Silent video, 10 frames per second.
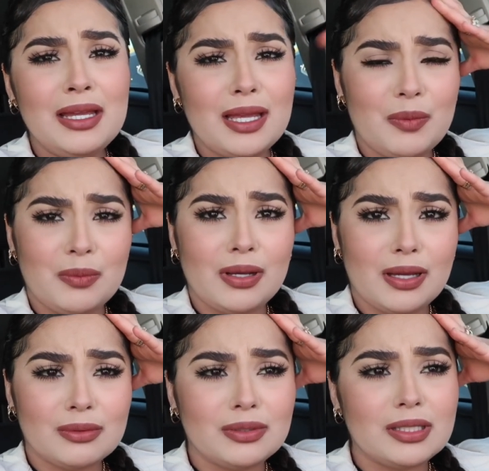Y a mí me
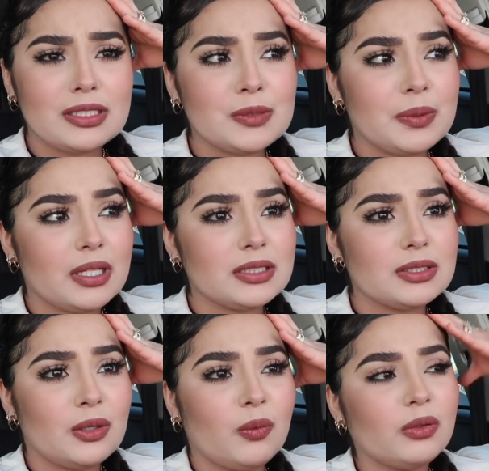agarra una
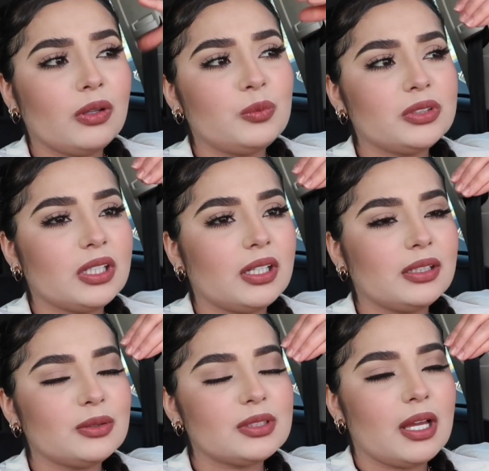desesperación cuando hay mucha
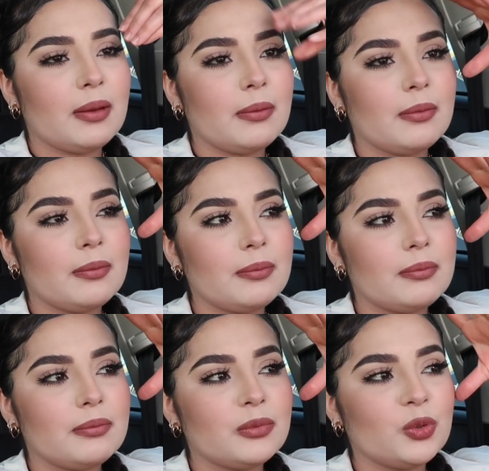gente, o sea,
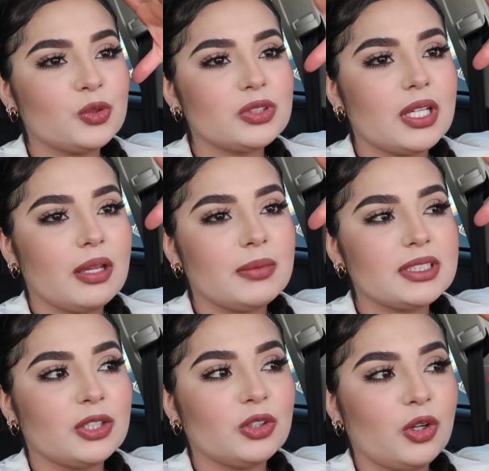no sé, me
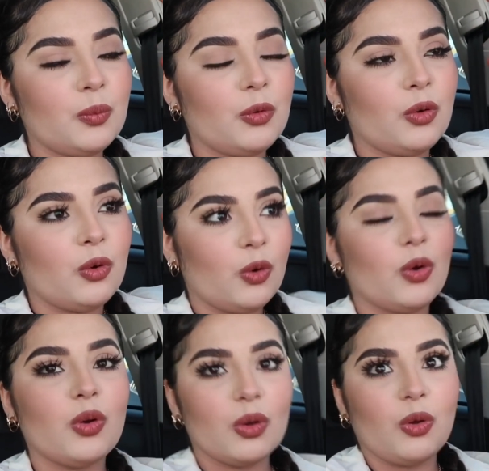siento como,
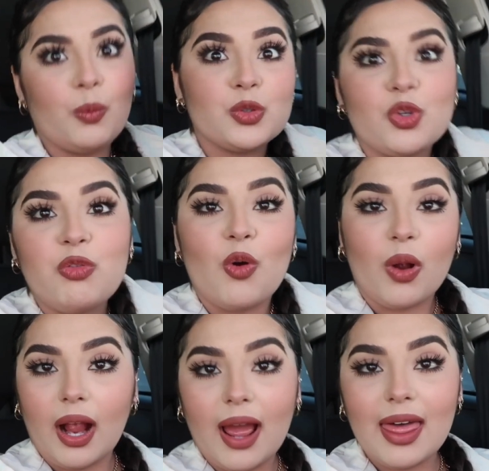como
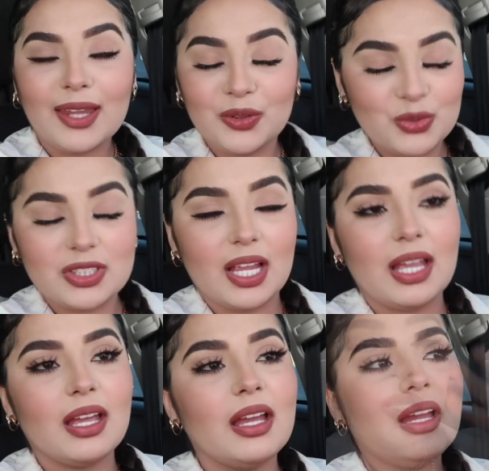sofocada, no sé.
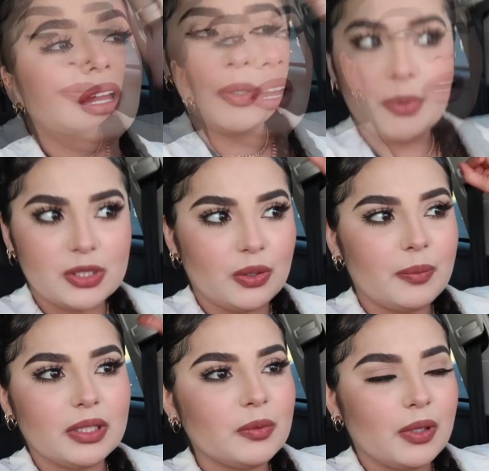Pero pues
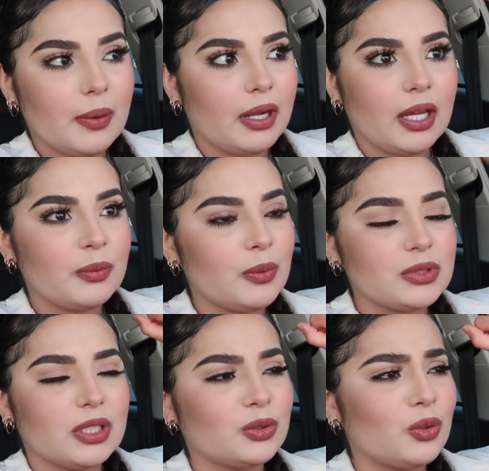obviamente me voy a bajar, voy a
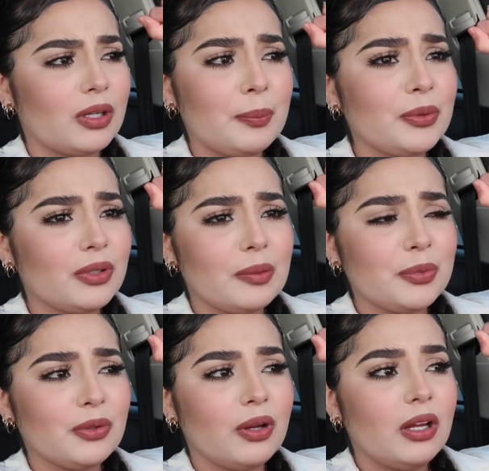buscar todo rápido,
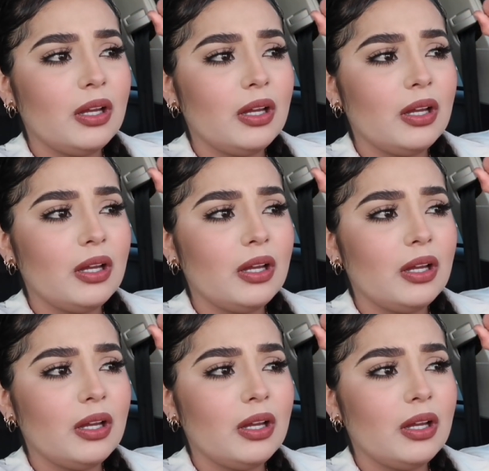rápido.